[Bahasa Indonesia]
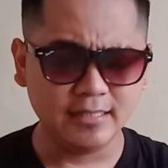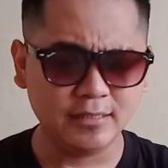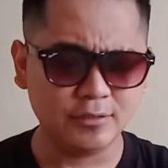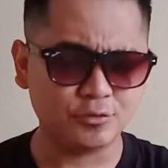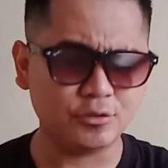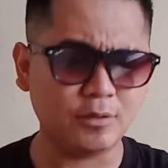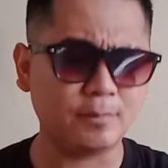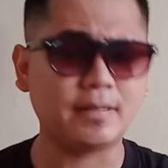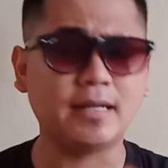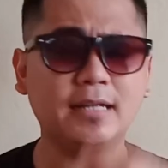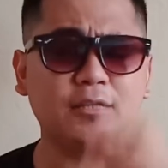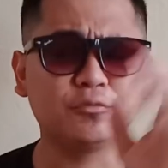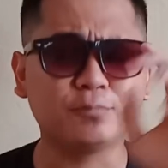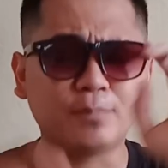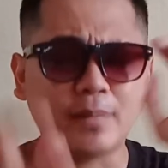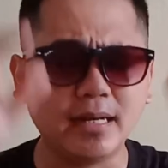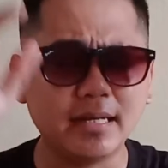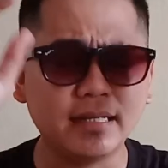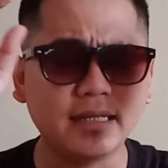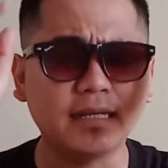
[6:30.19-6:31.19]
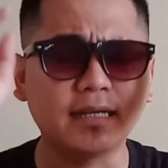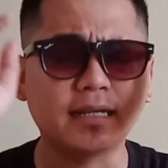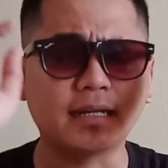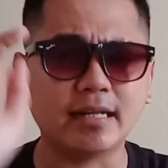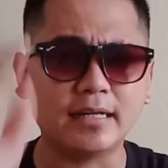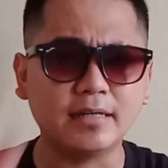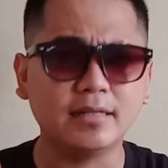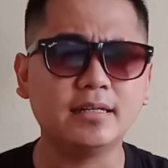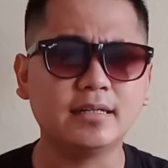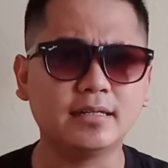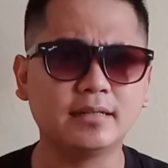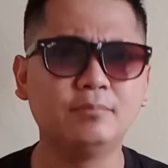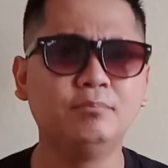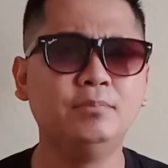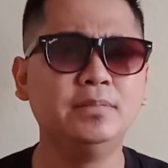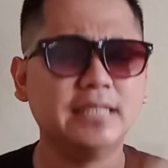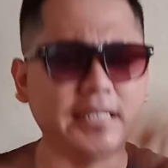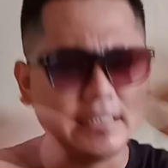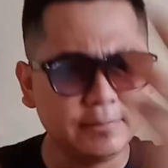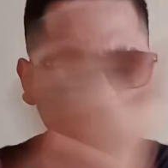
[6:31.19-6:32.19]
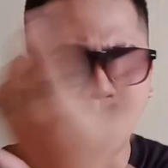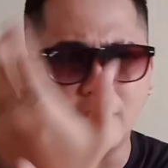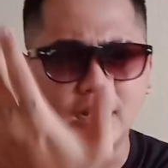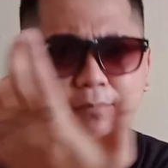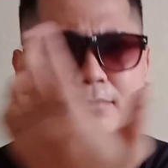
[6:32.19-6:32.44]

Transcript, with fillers: sulap karet itu paling keren bisa dibawa